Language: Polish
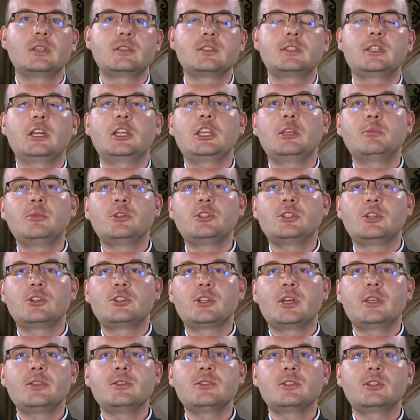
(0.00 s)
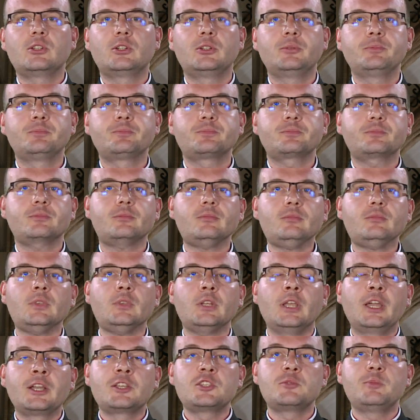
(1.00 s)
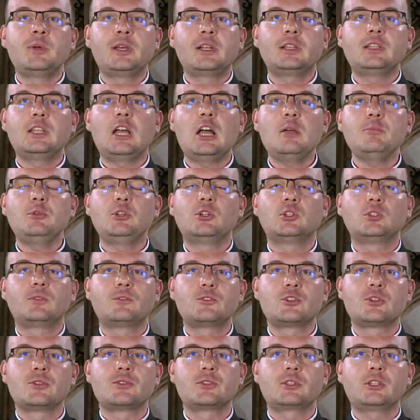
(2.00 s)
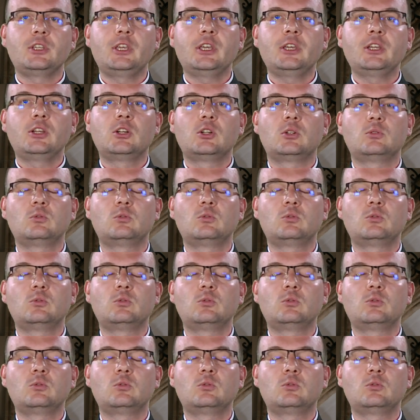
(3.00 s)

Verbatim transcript: Stajemy się często ekspertami od wszystkiego,